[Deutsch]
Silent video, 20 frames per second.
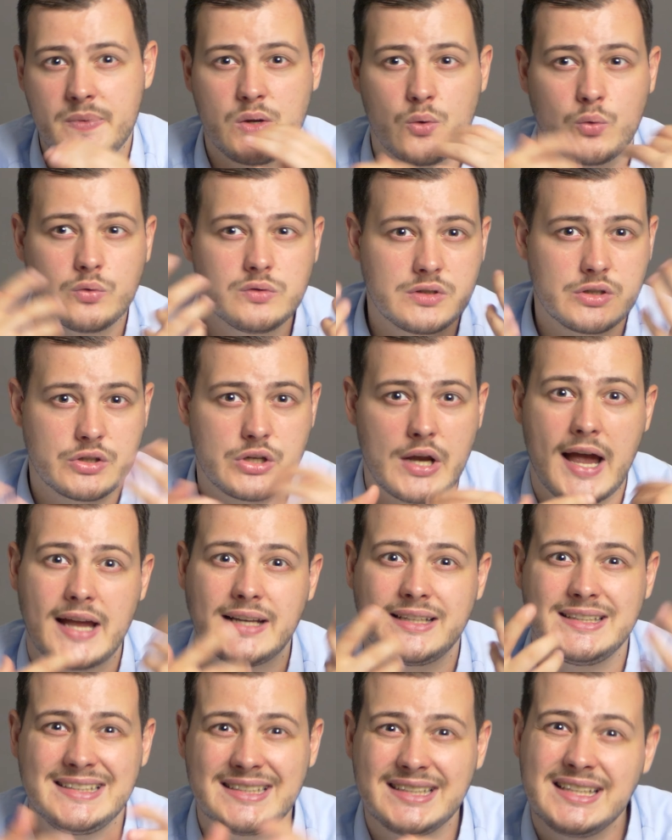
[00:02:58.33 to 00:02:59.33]
die
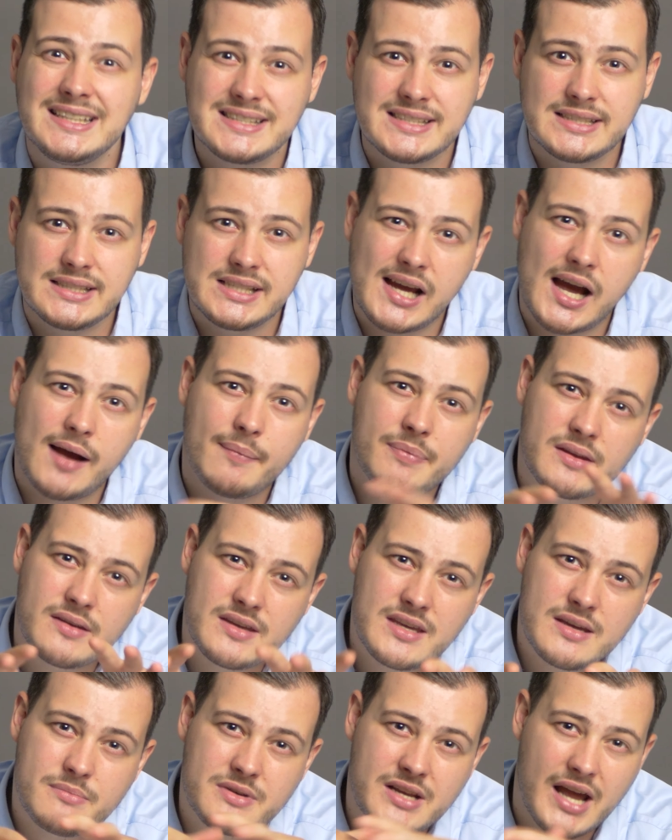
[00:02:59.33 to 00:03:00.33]
Unsicherheiten, die Risiken, die haben, die
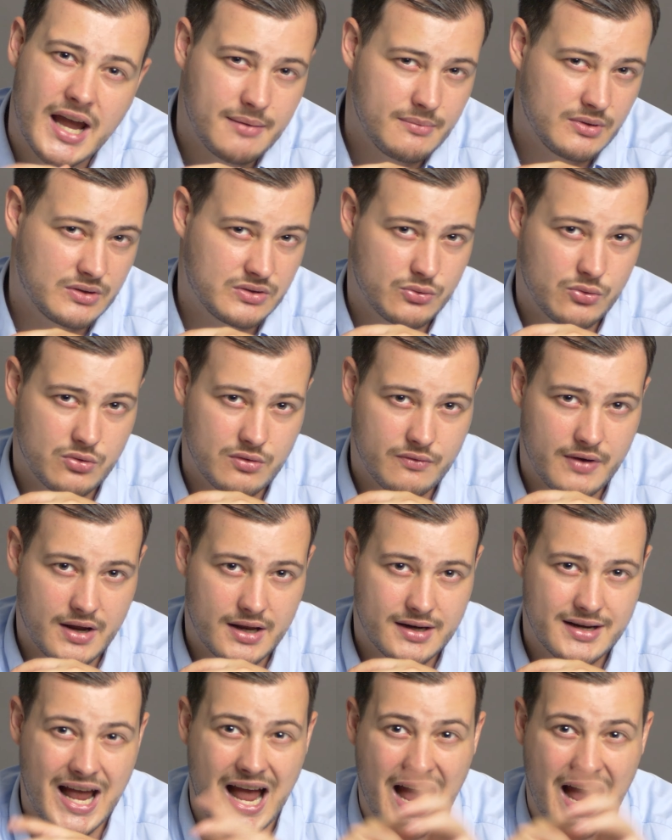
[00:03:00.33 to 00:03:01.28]
hier mit einbezogen werden.